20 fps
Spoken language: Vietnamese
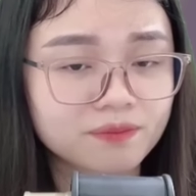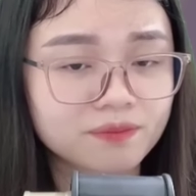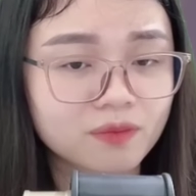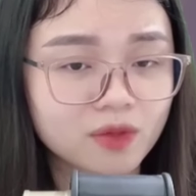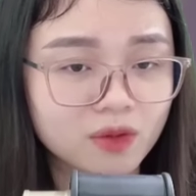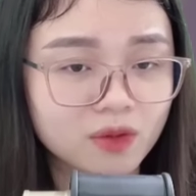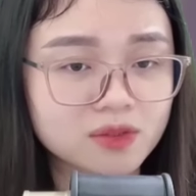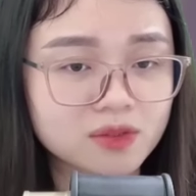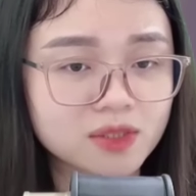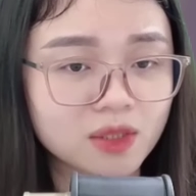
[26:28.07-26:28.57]

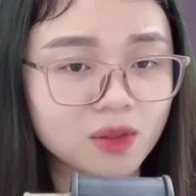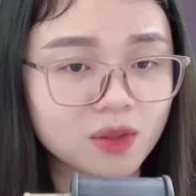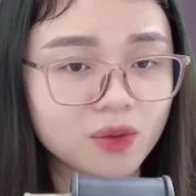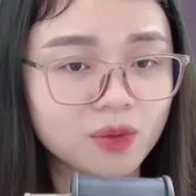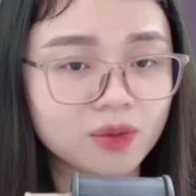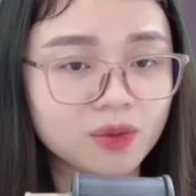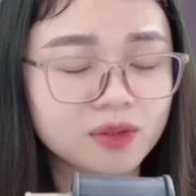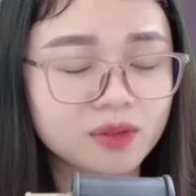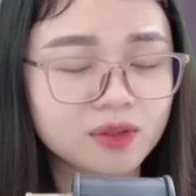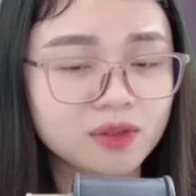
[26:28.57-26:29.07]
Con xin lỗi
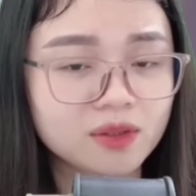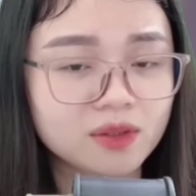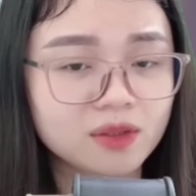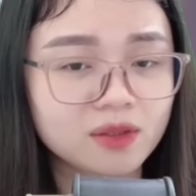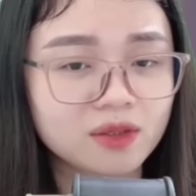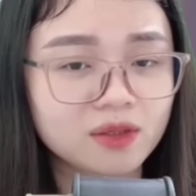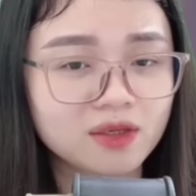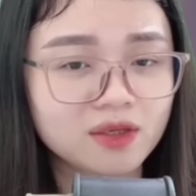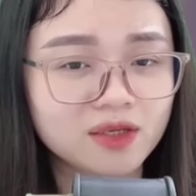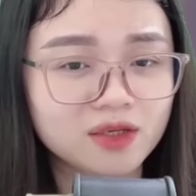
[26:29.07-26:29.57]

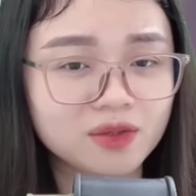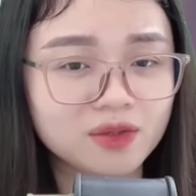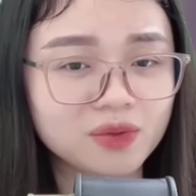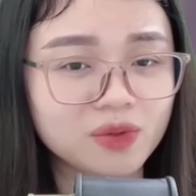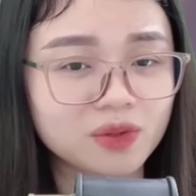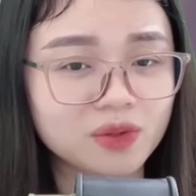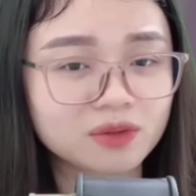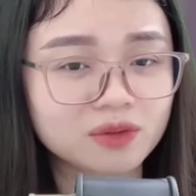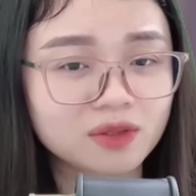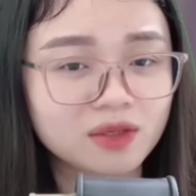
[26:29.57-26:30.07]
Được
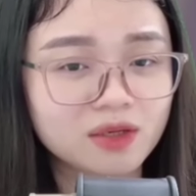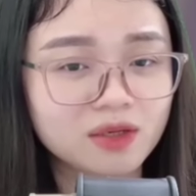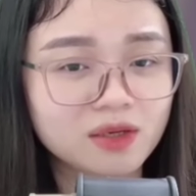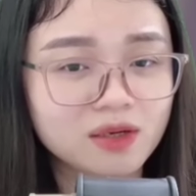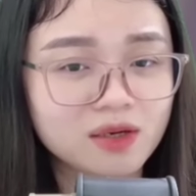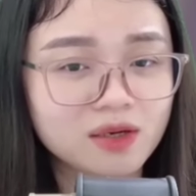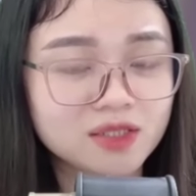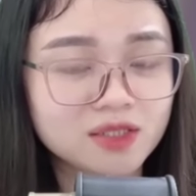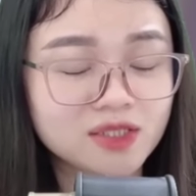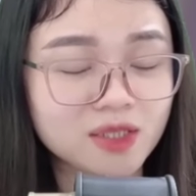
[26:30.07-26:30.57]

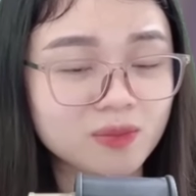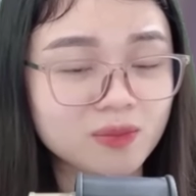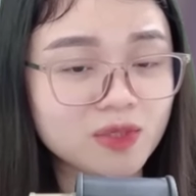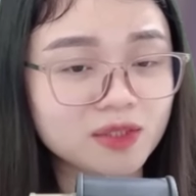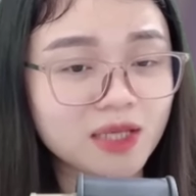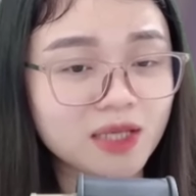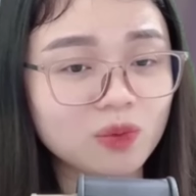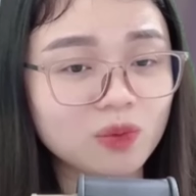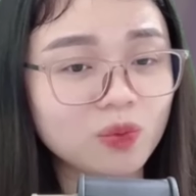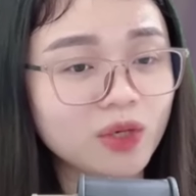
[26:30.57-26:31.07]
Xem như
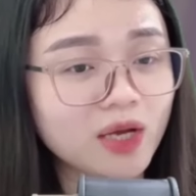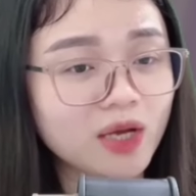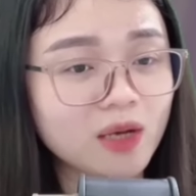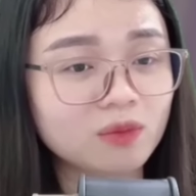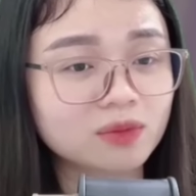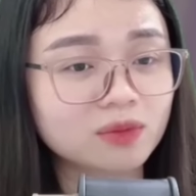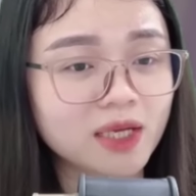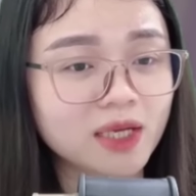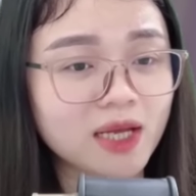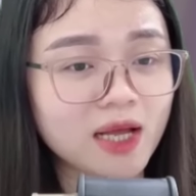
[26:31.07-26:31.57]
tao nuôi ong
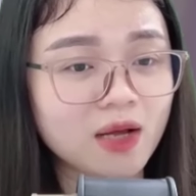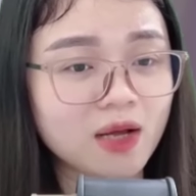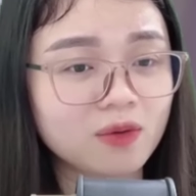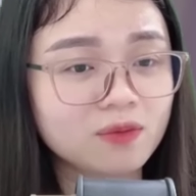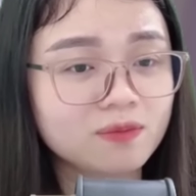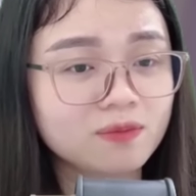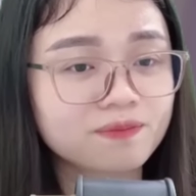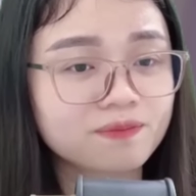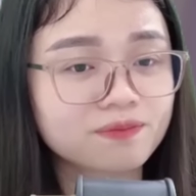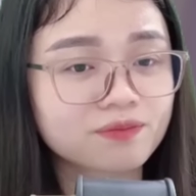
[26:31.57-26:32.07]
tay áo
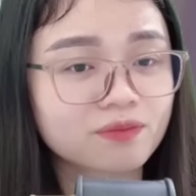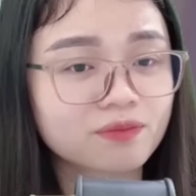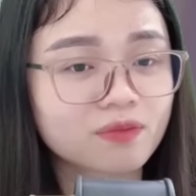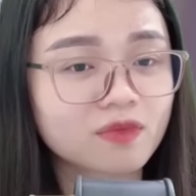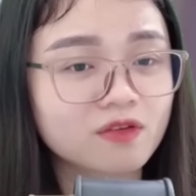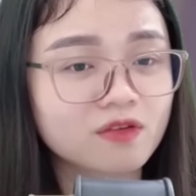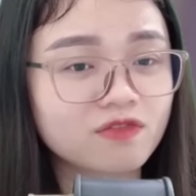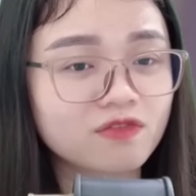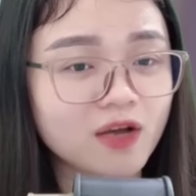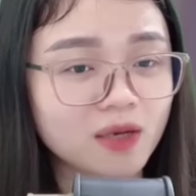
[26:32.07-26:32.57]

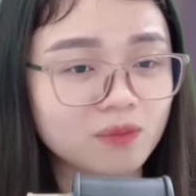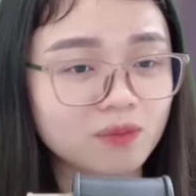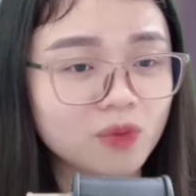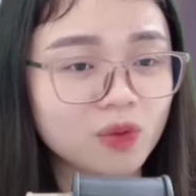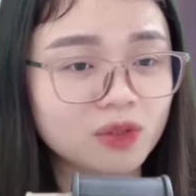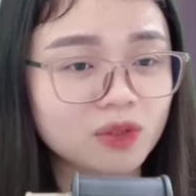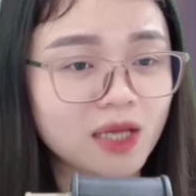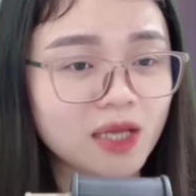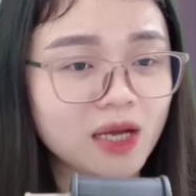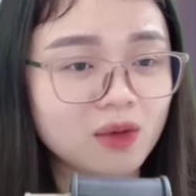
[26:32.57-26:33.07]
Phản bội
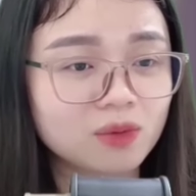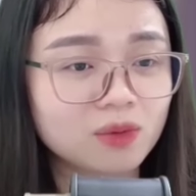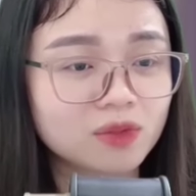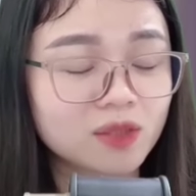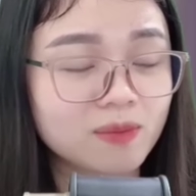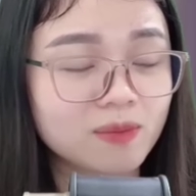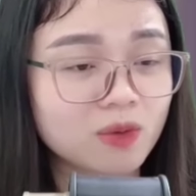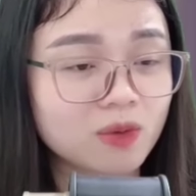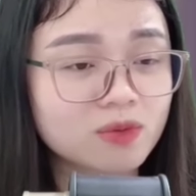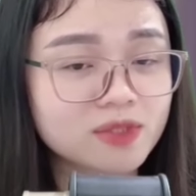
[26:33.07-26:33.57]
tao thì
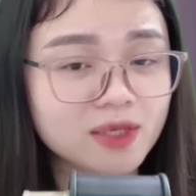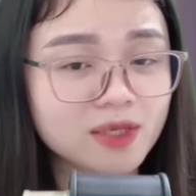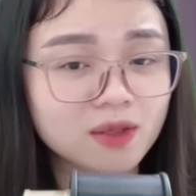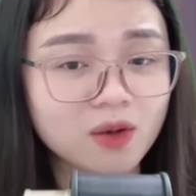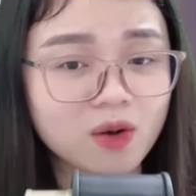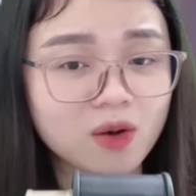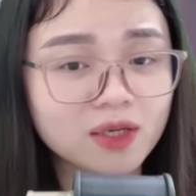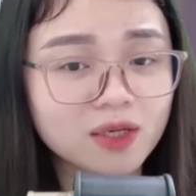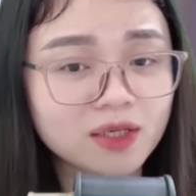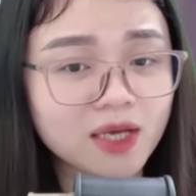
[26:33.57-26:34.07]
mày cũng sẽ có
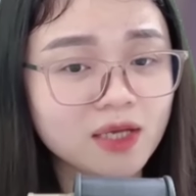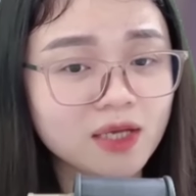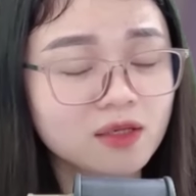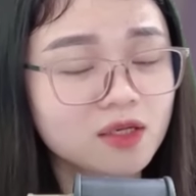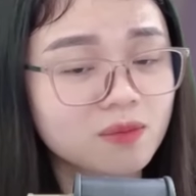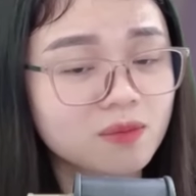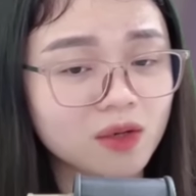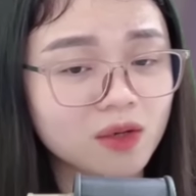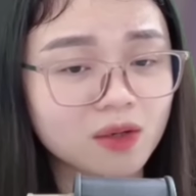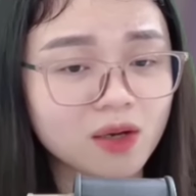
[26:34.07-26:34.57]
cái kết như
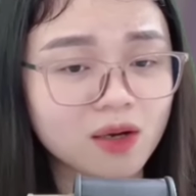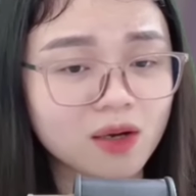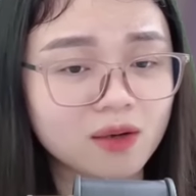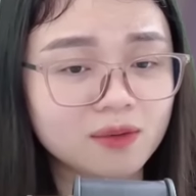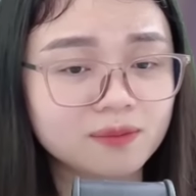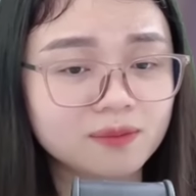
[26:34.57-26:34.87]
bọn họ